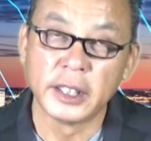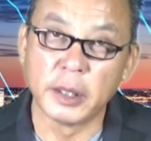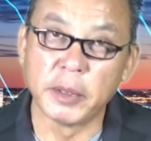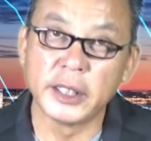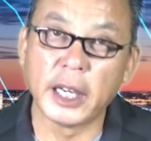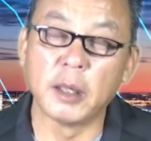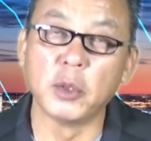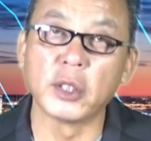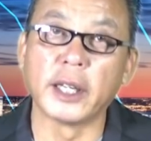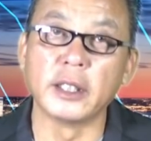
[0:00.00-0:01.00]
thì bây giờ
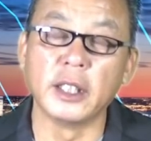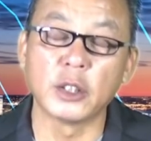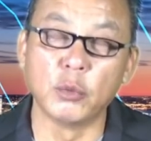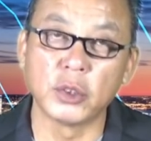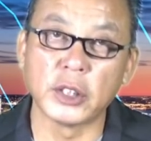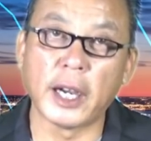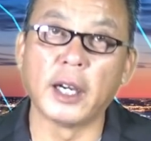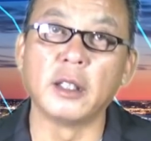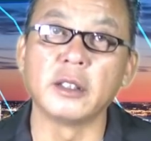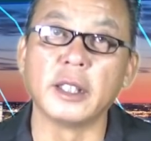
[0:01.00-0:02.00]
một lần nữa cũng
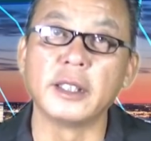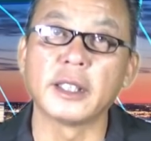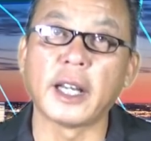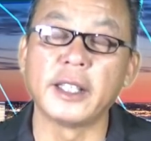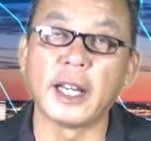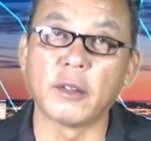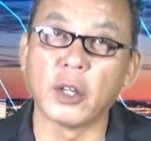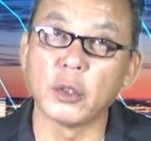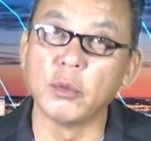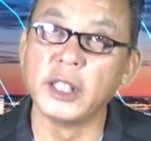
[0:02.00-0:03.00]
sợ những cái tay nào
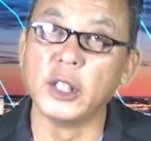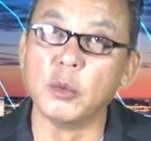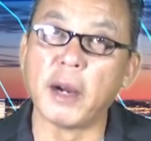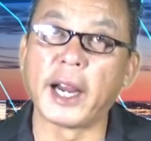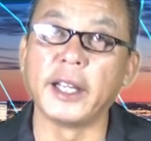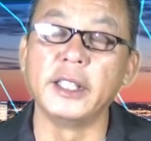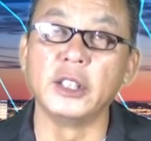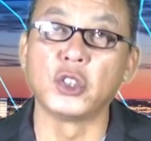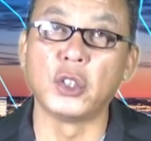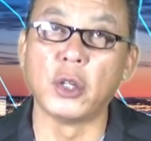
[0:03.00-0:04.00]
đó cũng liều mạng y
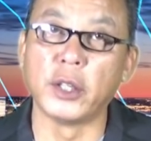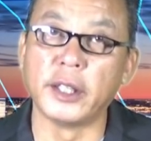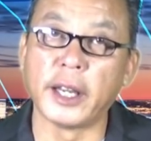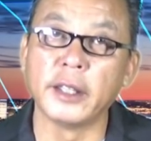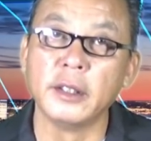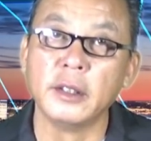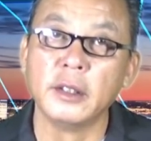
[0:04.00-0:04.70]
như Snowden này